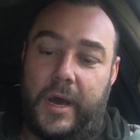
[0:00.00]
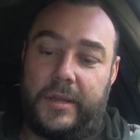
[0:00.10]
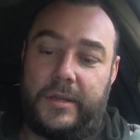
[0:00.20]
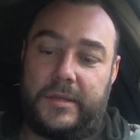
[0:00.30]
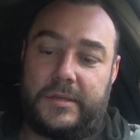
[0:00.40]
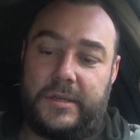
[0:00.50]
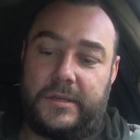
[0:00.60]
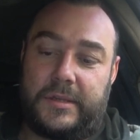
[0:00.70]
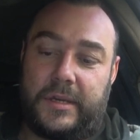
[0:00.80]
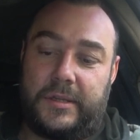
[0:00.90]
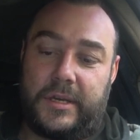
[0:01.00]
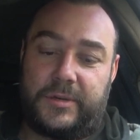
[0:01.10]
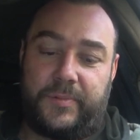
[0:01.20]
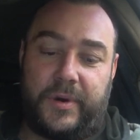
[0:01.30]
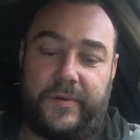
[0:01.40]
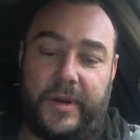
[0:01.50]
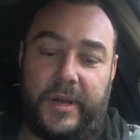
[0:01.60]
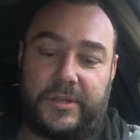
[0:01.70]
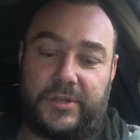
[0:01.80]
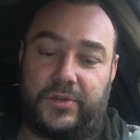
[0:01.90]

Один из них стал даже похваляться,